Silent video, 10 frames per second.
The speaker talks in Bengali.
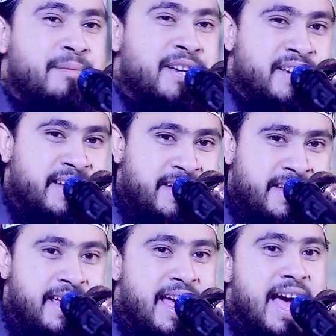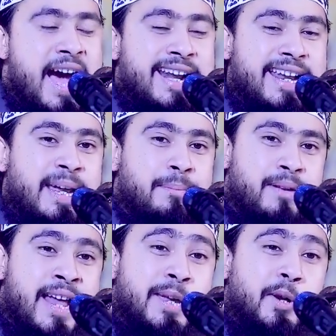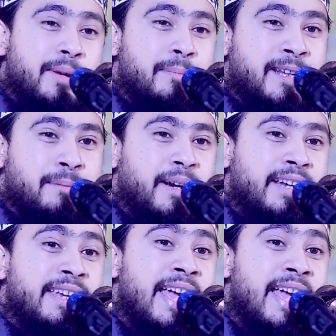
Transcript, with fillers: মাসে আর অ্যাপ্লাই হবে বাদবাকি